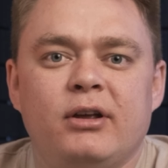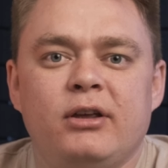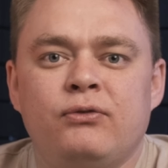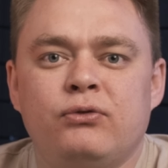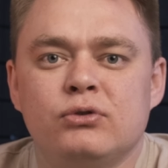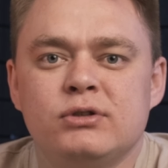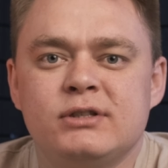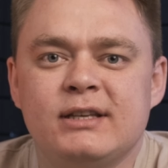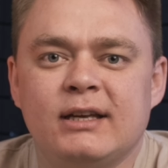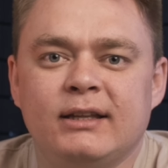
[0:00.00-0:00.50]
и
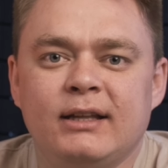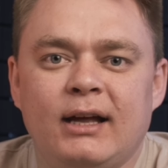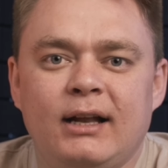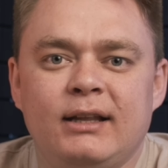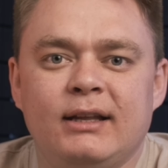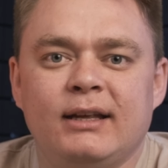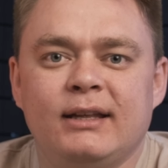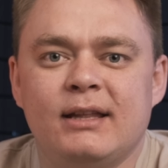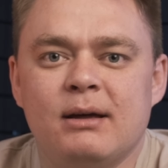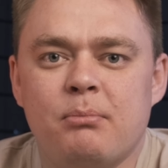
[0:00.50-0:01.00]

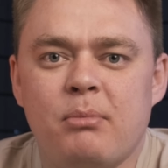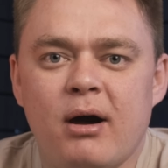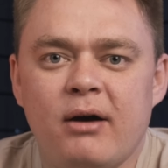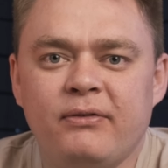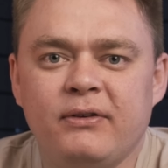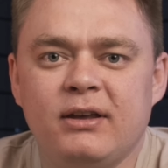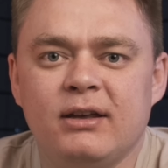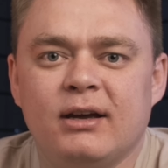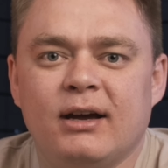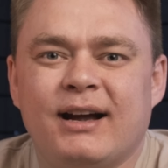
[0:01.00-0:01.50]
функциональные
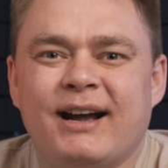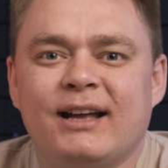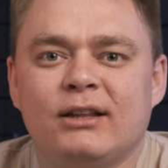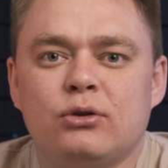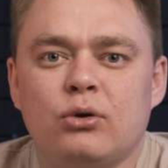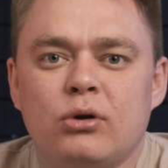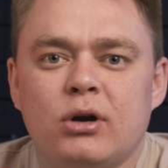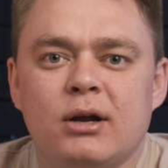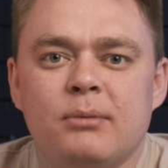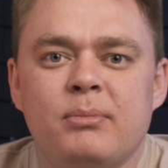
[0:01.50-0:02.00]
добавки,
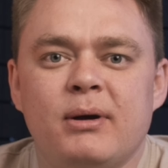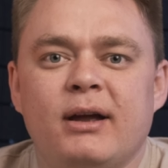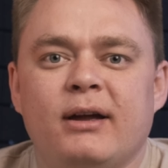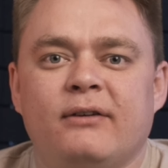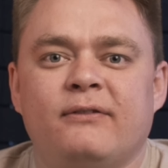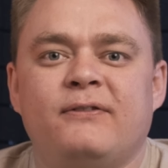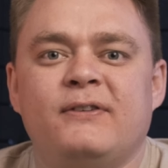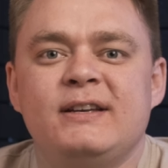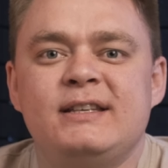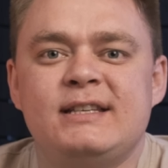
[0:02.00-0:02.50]
которые бы
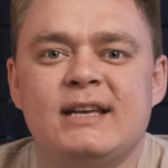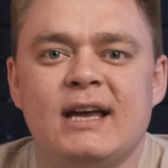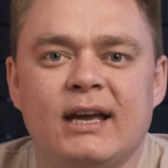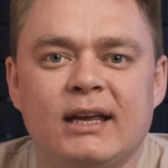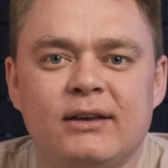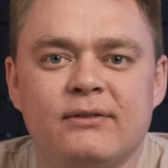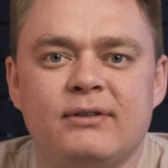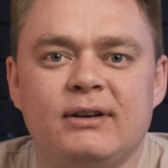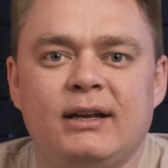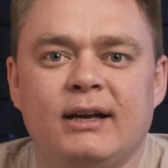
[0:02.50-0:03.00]

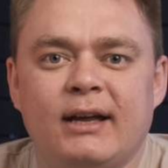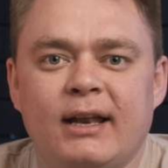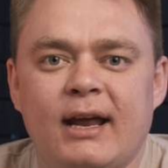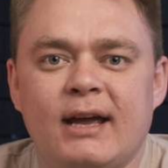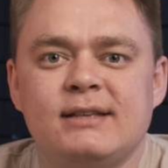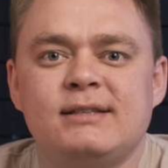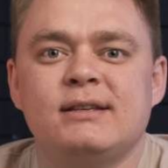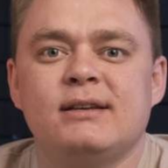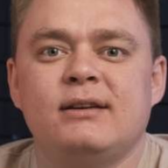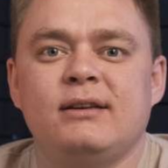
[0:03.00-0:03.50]
вытягивали
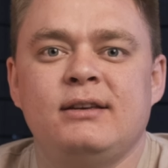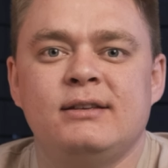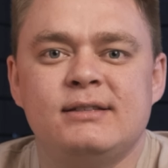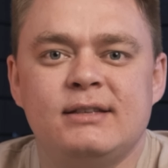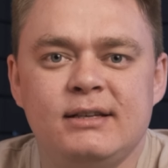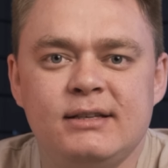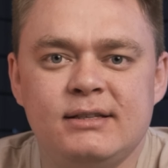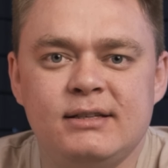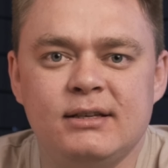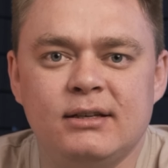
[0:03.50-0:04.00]
грязь из
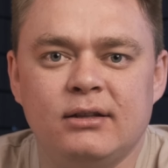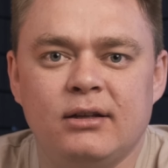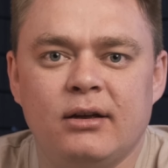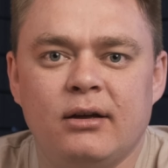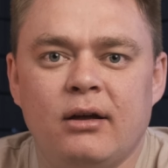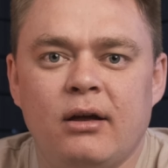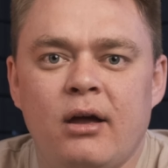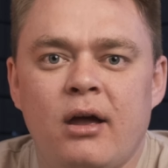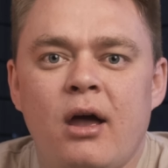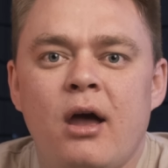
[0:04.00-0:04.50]
резины.
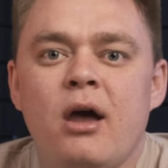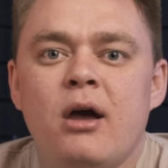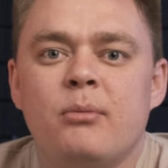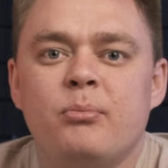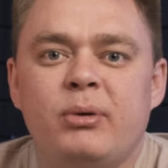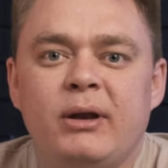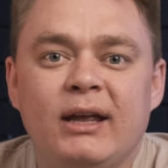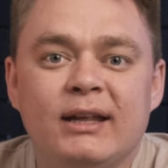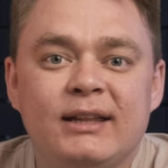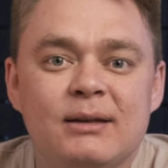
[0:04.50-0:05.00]

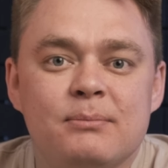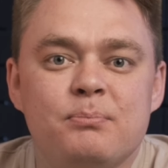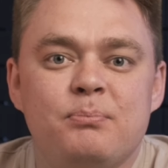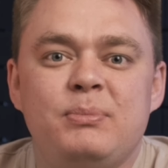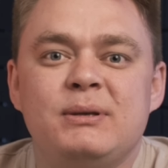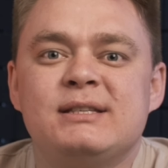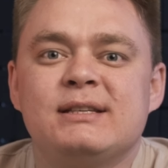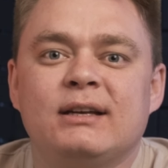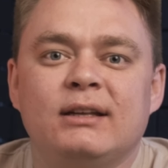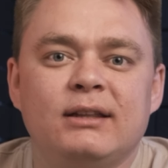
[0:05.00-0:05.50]
При этом
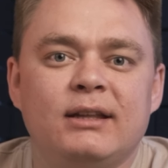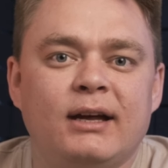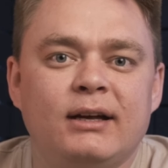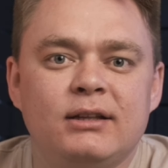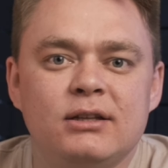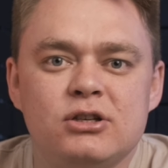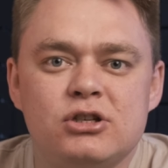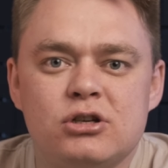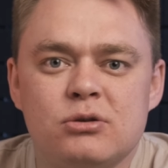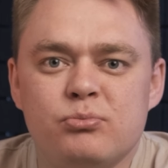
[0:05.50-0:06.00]

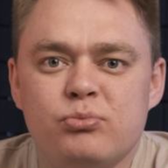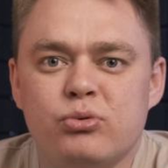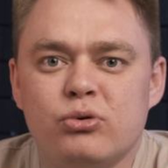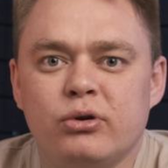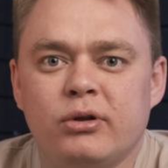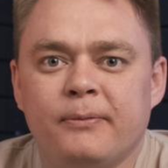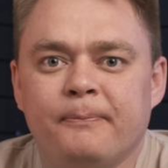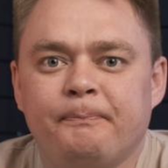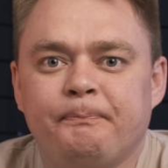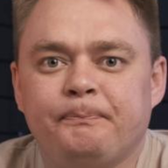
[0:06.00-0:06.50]
бесконтактный шампунь